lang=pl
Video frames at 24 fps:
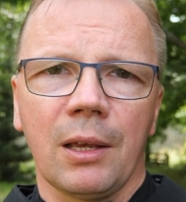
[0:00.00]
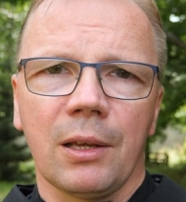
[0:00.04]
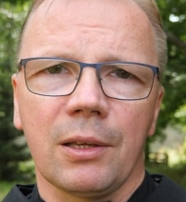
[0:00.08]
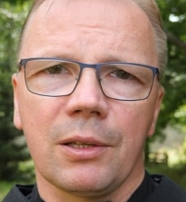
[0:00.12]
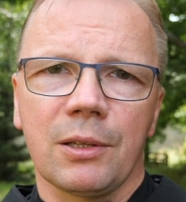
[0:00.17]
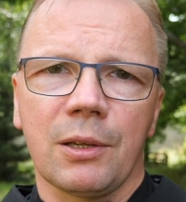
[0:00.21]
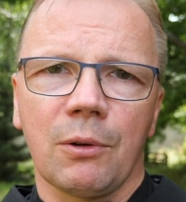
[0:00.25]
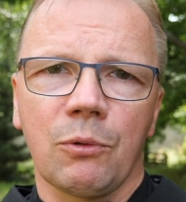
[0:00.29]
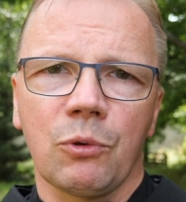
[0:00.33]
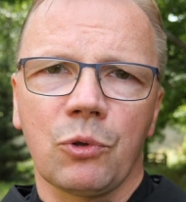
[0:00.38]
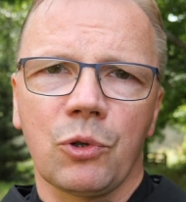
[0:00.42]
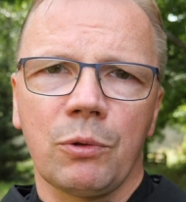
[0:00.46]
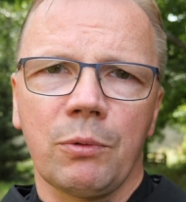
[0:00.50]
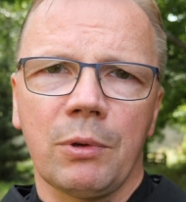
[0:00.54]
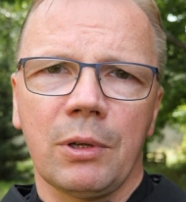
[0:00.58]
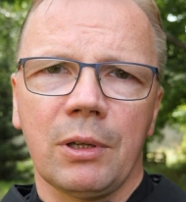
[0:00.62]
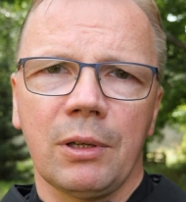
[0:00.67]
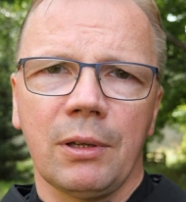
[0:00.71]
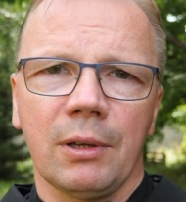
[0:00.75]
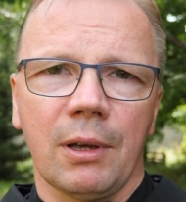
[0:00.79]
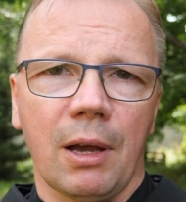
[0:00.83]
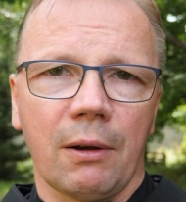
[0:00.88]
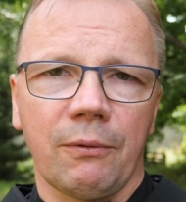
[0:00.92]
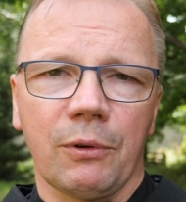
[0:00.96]

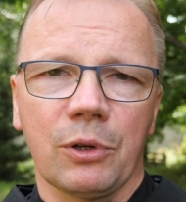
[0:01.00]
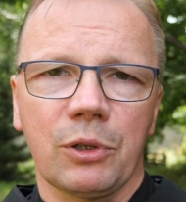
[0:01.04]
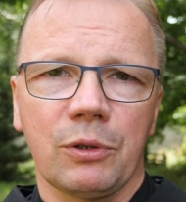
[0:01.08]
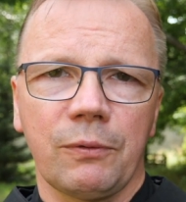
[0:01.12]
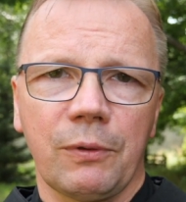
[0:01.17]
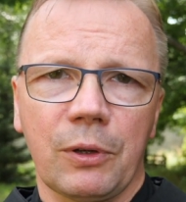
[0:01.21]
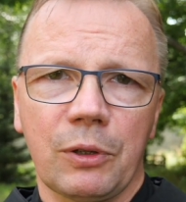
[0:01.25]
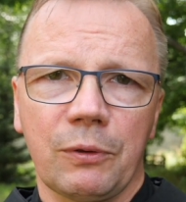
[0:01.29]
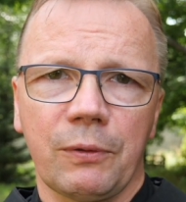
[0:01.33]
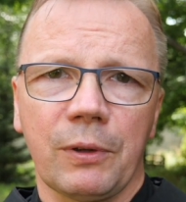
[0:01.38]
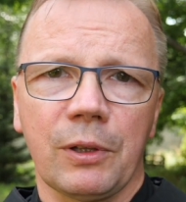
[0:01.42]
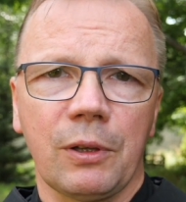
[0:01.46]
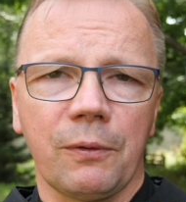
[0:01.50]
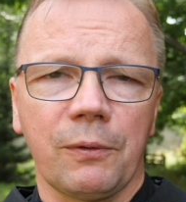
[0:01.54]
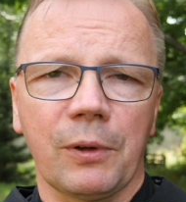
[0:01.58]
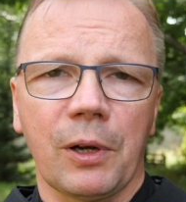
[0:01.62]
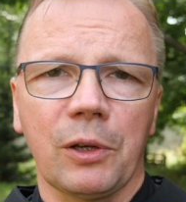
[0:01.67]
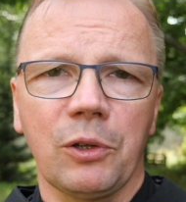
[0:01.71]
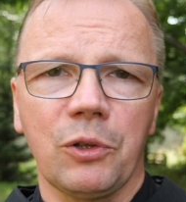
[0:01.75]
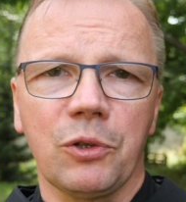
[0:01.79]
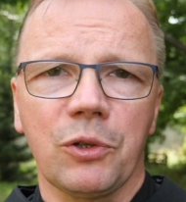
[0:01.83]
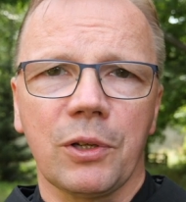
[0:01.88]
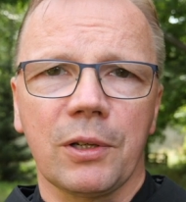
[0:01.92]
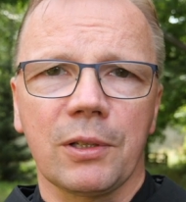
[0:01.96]
Założyły, właściwie święty
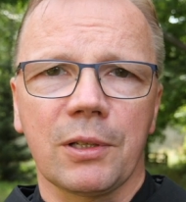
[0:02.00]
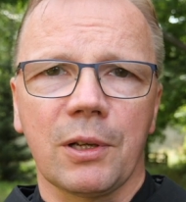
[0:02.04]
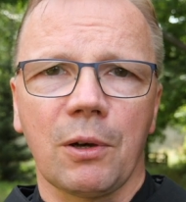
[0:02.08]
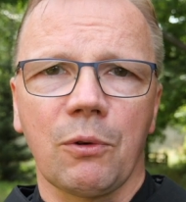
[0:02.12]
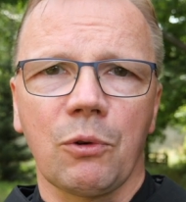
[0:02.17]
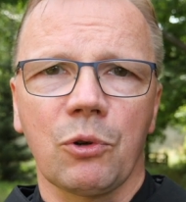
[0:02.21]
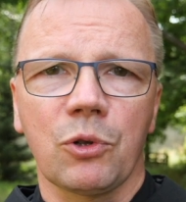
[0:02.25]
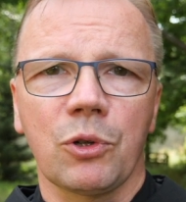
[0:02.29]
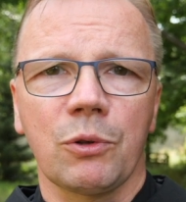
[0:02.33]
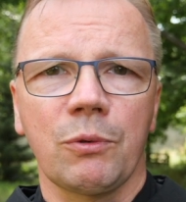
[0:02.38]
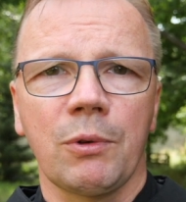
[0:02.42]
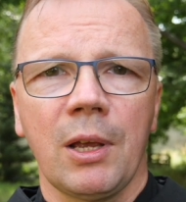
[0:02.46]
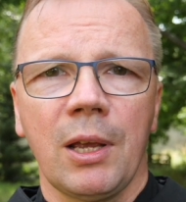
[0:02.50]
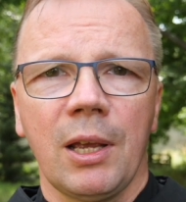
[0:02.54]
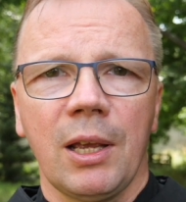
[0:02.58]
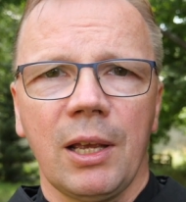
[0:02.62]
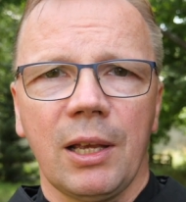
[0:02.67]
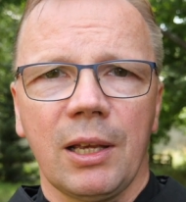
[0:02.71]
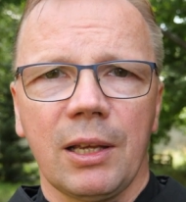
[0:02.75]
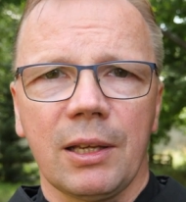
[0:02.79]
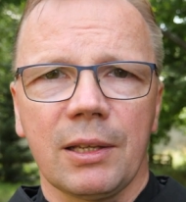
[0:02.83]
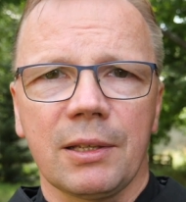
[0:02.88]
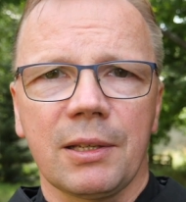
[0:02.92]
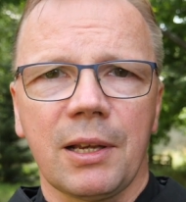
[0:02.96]
Franciszek założył
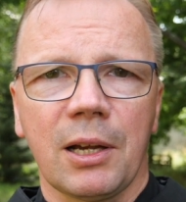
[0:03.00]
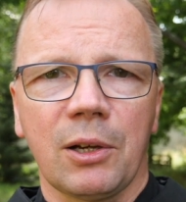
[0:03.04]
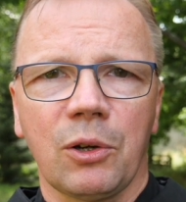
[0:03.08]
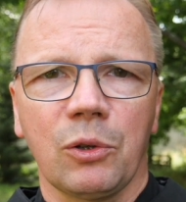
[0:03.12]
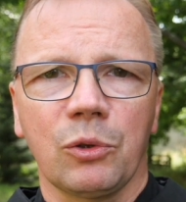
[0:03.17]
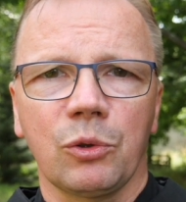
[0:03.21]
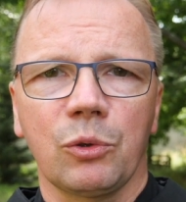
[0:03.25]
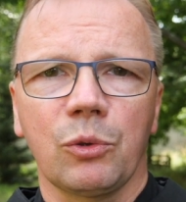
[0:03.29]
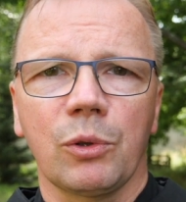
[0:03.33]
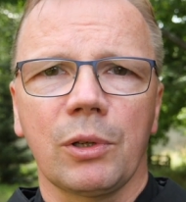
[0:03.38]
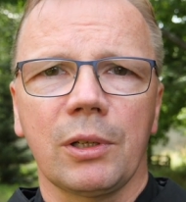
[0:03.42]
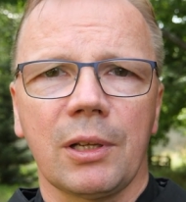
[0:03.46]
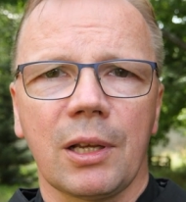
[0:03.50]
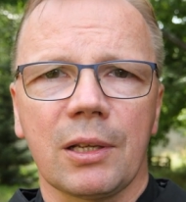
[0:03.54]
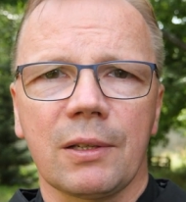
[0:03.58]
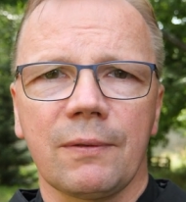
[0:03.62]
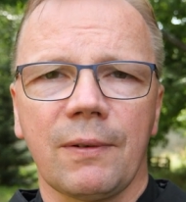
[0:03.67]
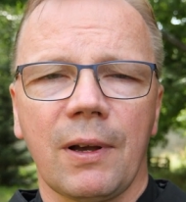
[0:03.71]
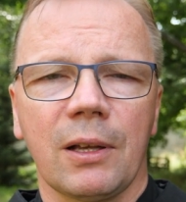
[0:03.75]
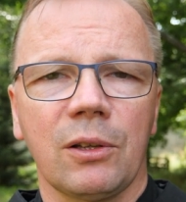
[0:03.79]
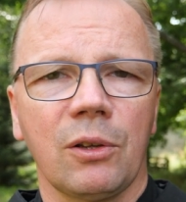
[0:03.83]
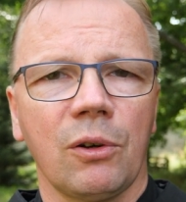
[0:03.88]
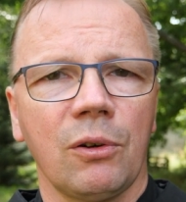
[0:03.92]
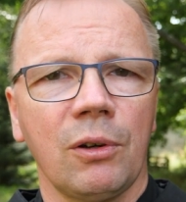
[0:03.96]
zakon, który
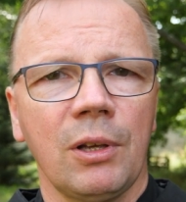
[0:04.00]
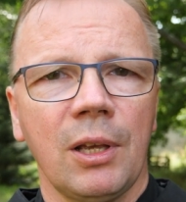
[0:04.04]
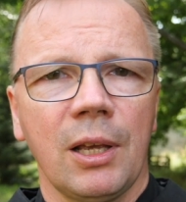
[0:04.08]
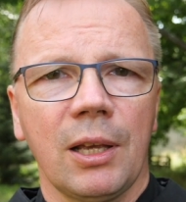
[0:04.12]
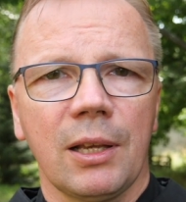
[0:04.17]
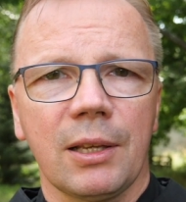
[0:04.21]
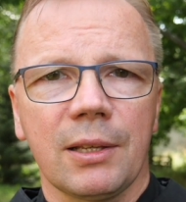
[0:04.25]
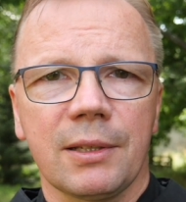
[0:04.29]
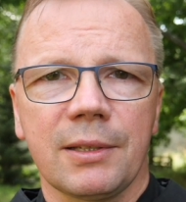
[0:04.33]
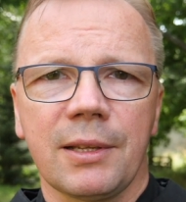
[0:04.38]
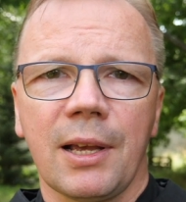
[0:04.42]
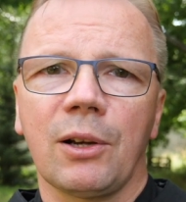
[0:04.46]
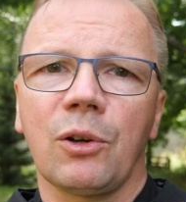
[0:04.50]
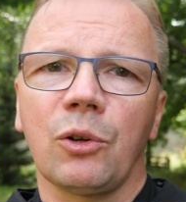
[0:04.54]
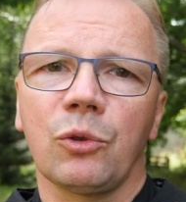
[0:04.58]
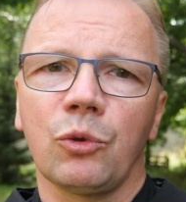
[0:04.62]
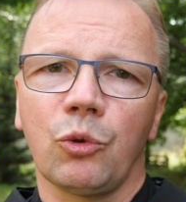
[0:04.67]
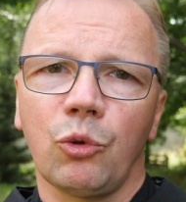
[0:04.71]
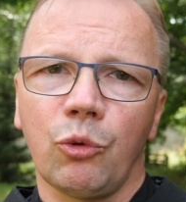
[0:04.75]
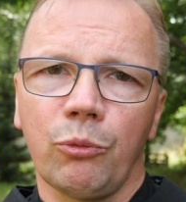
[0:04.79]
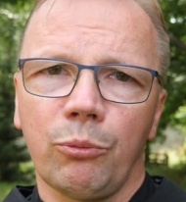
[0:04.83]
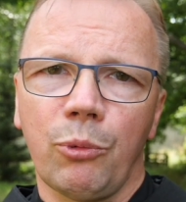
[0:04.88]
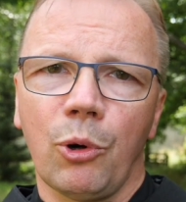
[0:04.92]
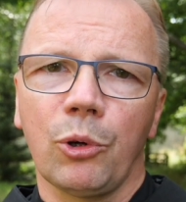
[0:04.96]
nazwano zakon
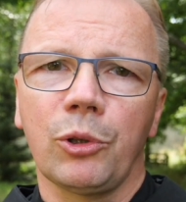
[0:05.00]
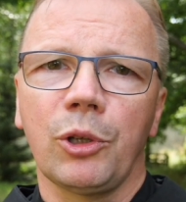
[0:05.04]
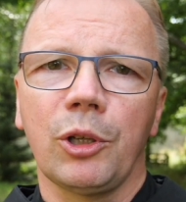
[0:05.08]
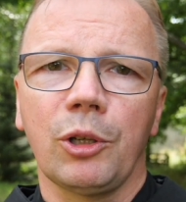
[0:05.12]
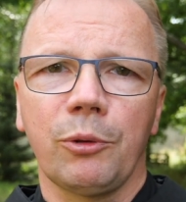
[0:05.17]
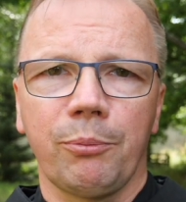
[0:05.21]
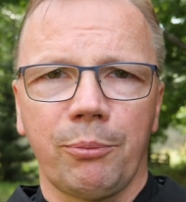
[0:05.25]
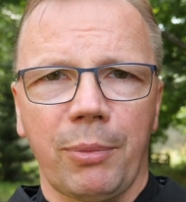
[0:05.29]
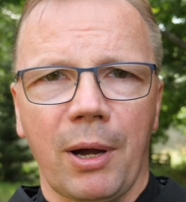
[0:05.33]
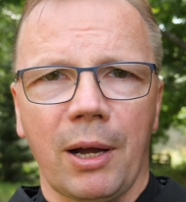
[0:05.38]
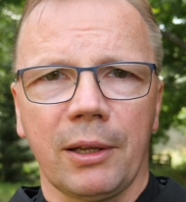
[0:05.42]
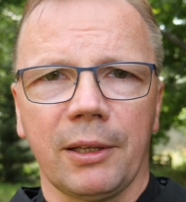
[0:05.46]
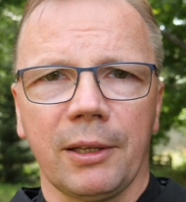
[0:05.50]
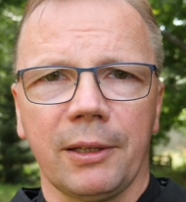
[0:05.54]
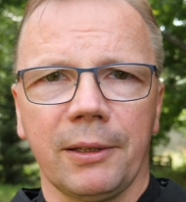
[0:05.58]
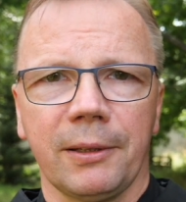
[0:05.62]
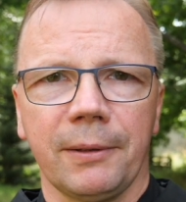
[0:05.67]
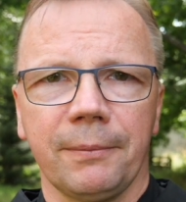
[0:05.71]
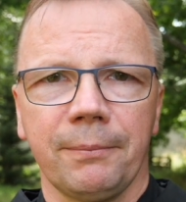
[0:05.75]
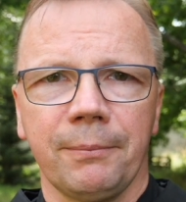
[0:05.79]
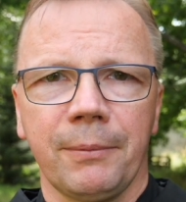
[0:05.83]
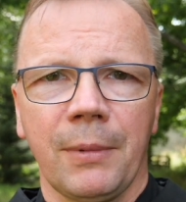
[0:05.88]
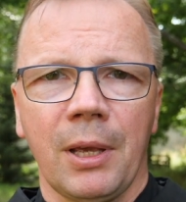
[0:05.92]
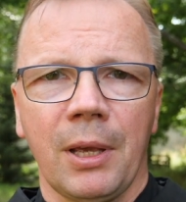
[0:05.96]
ubogich panien.